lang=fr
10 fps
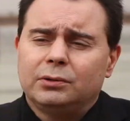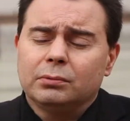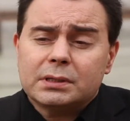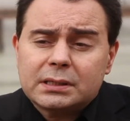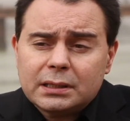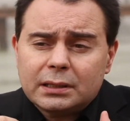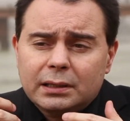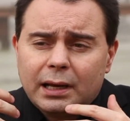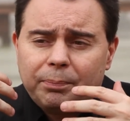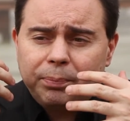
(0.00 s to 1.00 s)
et, donc c'est
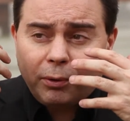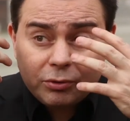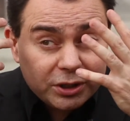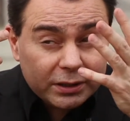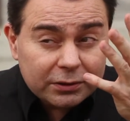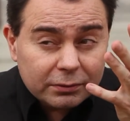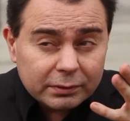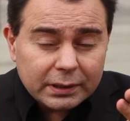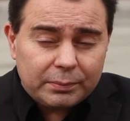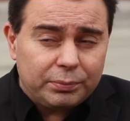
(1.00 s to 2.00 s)
la
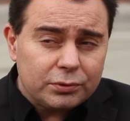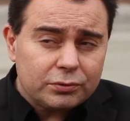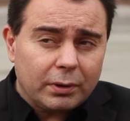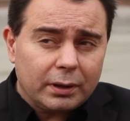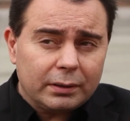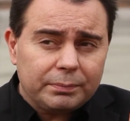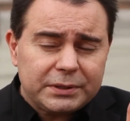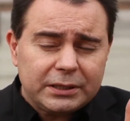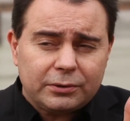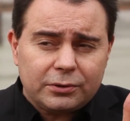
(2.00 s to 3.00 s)
projection d'un besoin
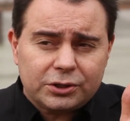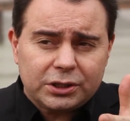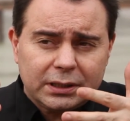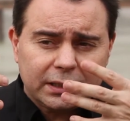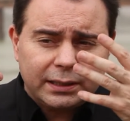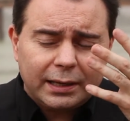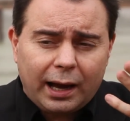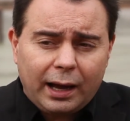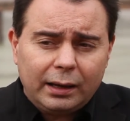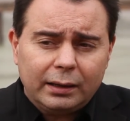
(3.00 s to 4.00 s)
psychologique qu'il
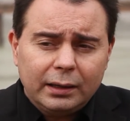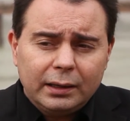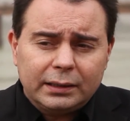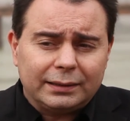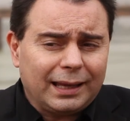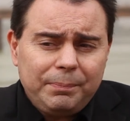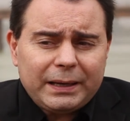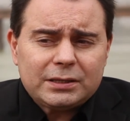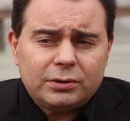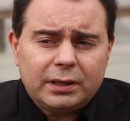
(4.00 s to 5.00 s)
a, qui est très
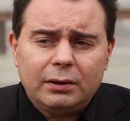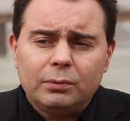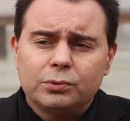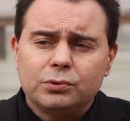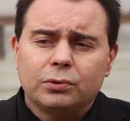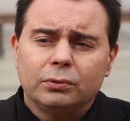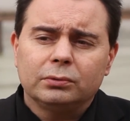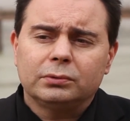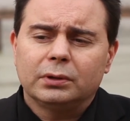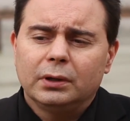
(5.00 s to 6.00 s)
personnel au bout du
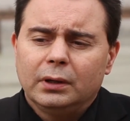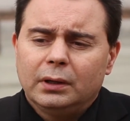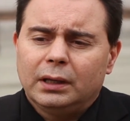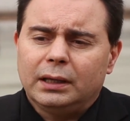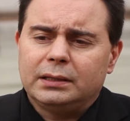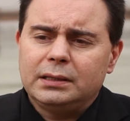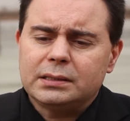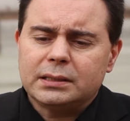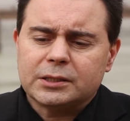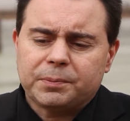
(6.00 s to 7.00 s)
compte, et
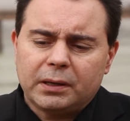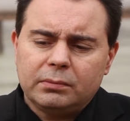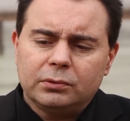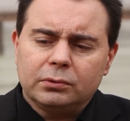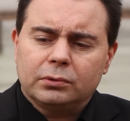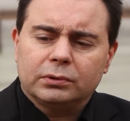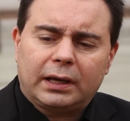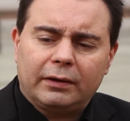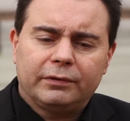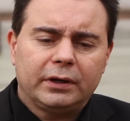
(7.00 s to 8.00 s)
qui s'exprime donc au
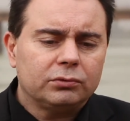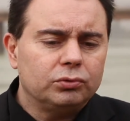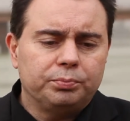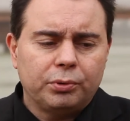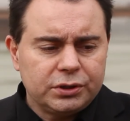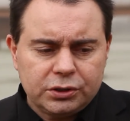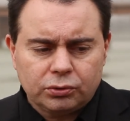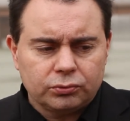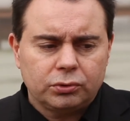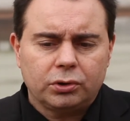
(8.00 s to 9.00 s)
travers d'une
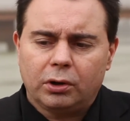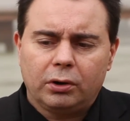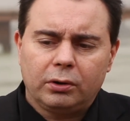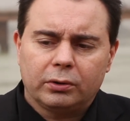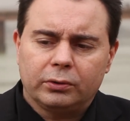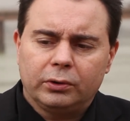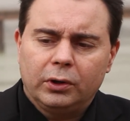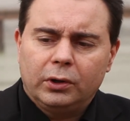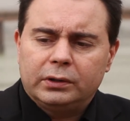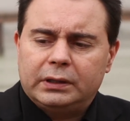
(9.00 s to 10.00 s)
position du corps, euh,
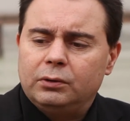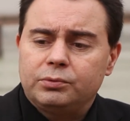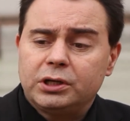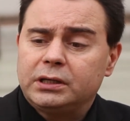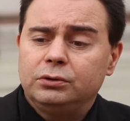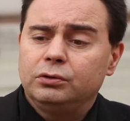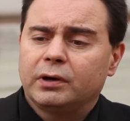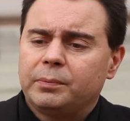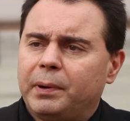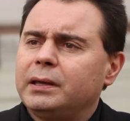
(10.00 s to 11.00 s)
d'un objet qui ne
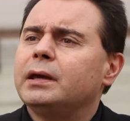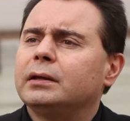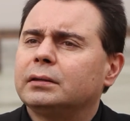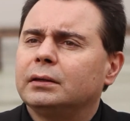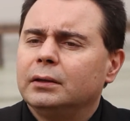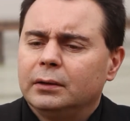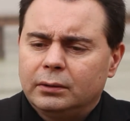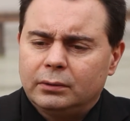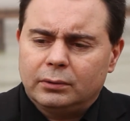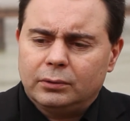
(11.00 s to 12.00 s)
devrait pas y être,
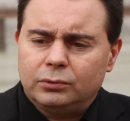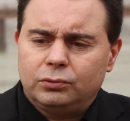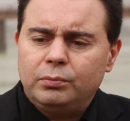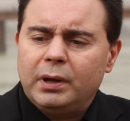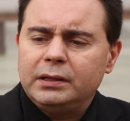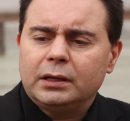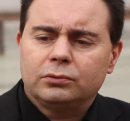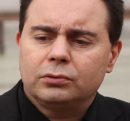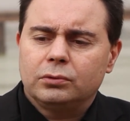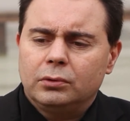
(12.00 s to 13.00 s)
euh, d'une manière
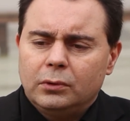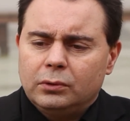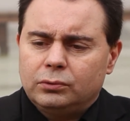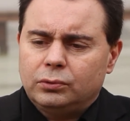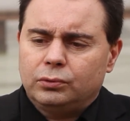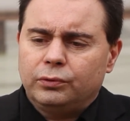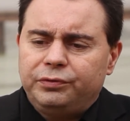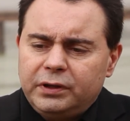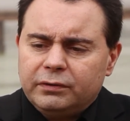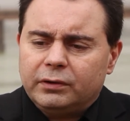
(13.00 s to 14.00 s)
de, de,
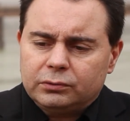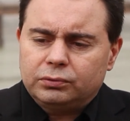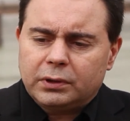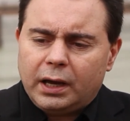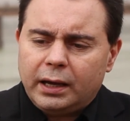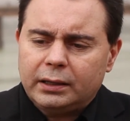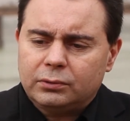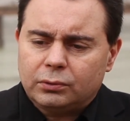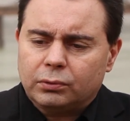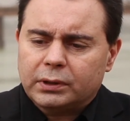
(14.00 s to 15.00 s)
vivre en tout cas et
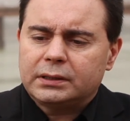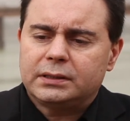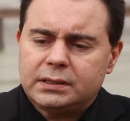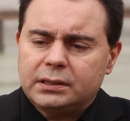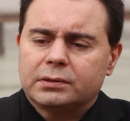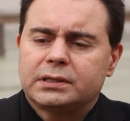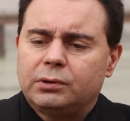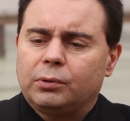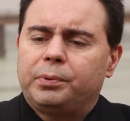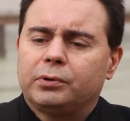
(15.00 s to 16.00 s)
de concrétiser dans
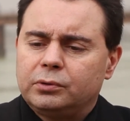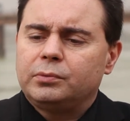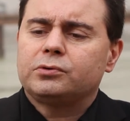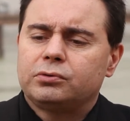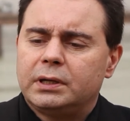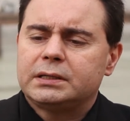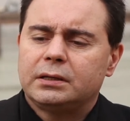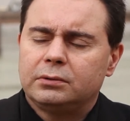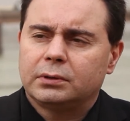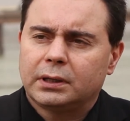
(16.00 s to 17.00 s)
ses comportements sur la
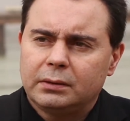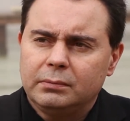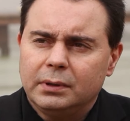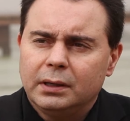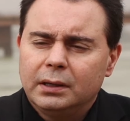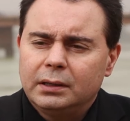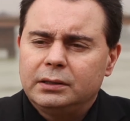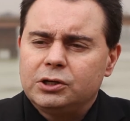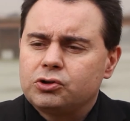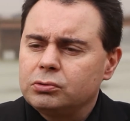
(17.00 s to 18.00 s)
scène de crime
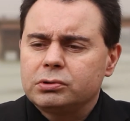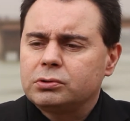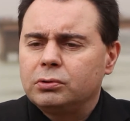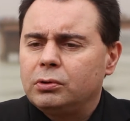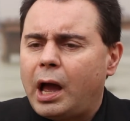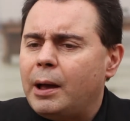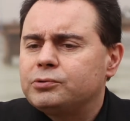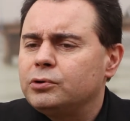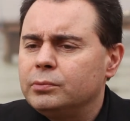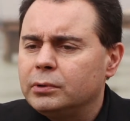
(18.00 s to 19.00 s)
des choses que
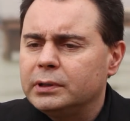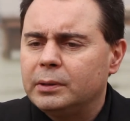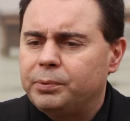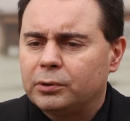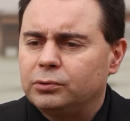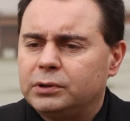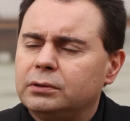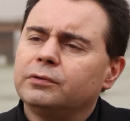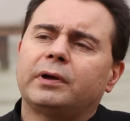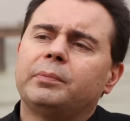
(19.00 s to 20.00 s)
absolument n'importe
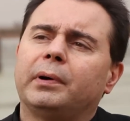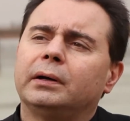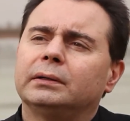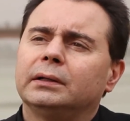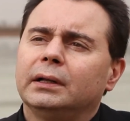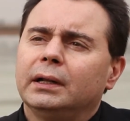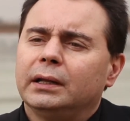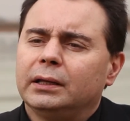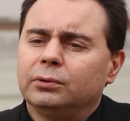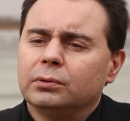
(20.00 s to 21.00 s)
qui ne ferait pas.
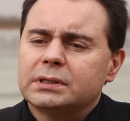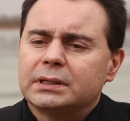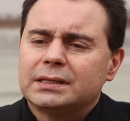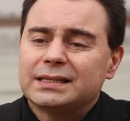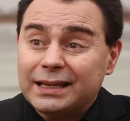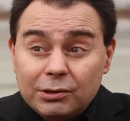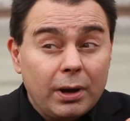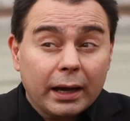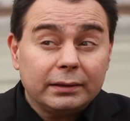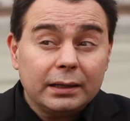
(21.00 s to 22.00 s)
Et donc cette
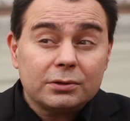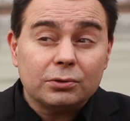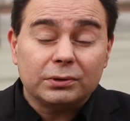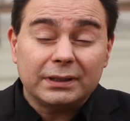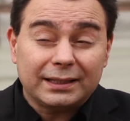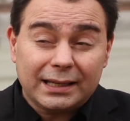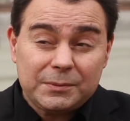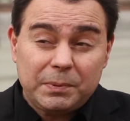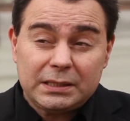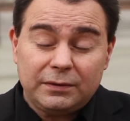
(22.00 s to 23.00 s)
singularité, ce côté très
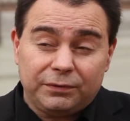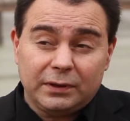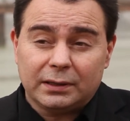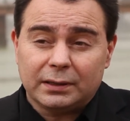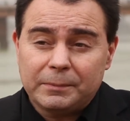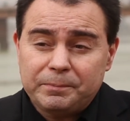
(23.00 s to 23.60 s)
spécifique,